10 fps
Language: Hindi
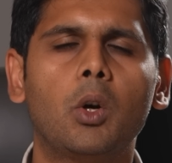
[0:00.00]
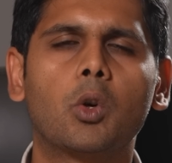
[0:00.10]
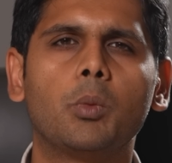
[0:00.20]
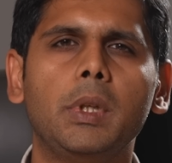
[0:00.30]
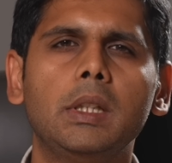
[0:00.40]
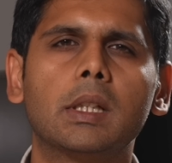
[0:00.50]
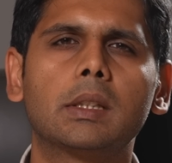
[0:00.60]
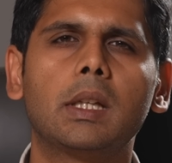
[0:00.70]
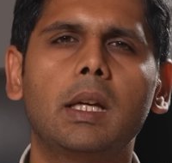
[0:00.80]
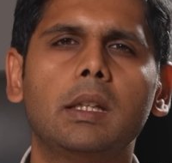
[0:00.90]
और उम्मीद
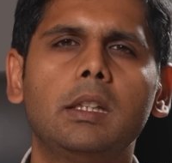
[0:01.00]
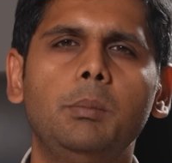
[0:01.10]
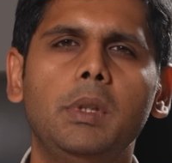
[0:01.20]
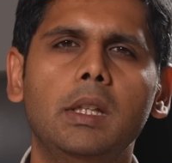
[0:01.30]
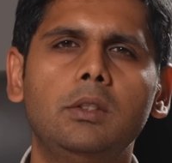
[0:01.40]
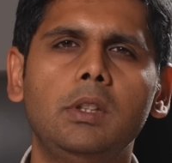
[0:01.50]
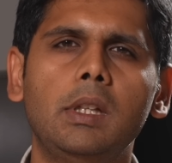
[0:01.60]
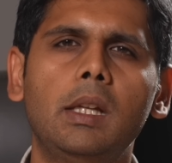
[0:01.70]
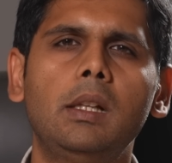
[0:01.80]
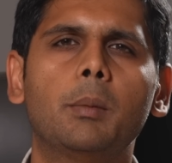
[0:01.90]
करता है कि बी
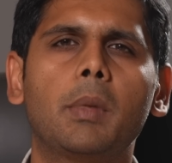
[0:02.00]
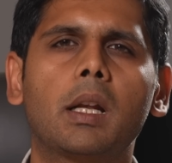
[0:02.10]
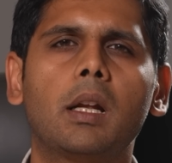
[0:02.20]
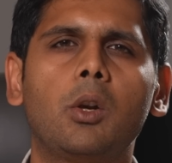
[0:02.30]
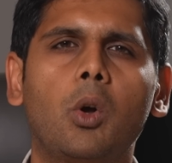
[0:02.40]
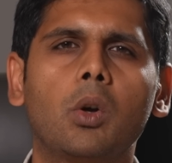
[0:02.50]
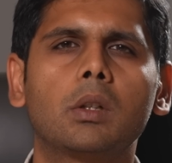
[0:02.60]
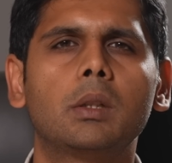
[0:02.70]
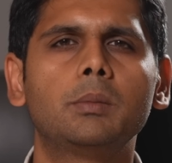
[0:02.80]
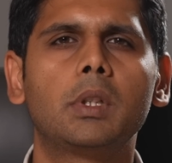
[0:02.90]
e हमारा
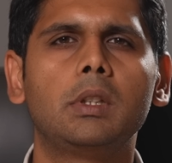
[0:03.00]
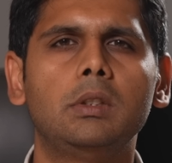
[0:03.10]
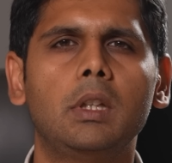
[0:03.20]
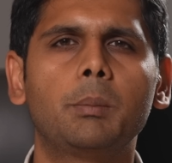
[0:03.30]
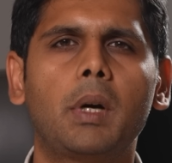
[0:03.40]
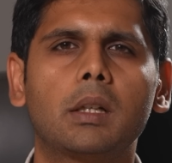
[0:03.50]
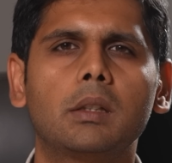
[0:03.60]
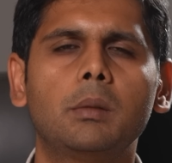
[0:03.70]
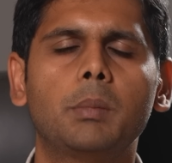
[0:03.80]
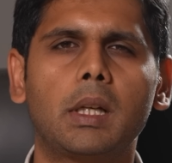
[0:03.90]
लॉन्ग टर्म स्ट्रेटेजिक पार्टनर